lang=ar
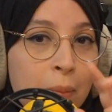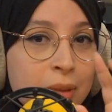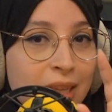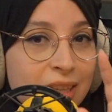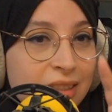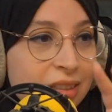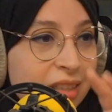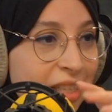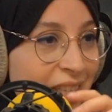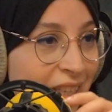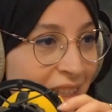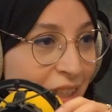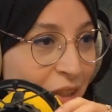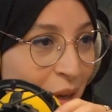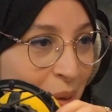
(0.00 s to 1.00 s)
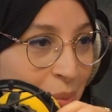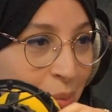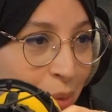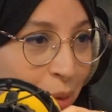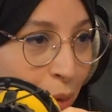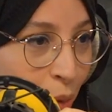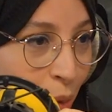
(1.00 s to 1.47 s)
بديت ديسينيتهم
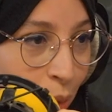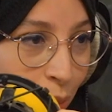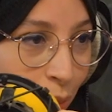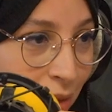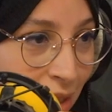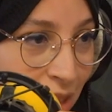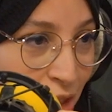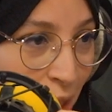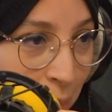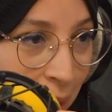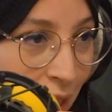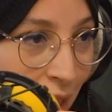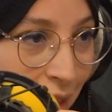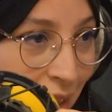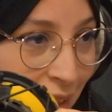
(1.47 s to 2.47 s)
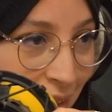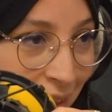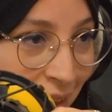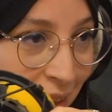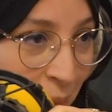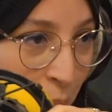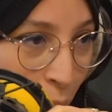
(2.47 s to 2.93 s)
ودرستهم على هذاك
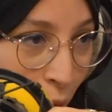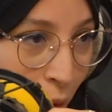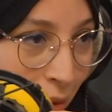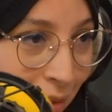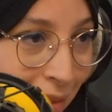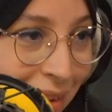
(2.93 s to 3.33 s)
البيل